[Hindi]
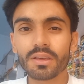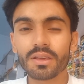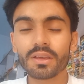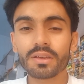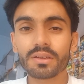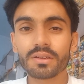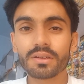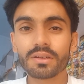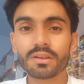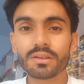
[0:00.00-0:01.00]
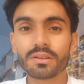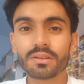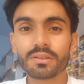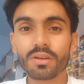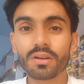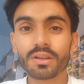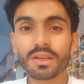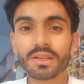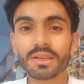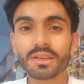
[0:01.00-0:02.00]
एक डॉलर
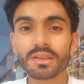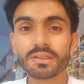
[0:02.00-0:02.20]
के लिए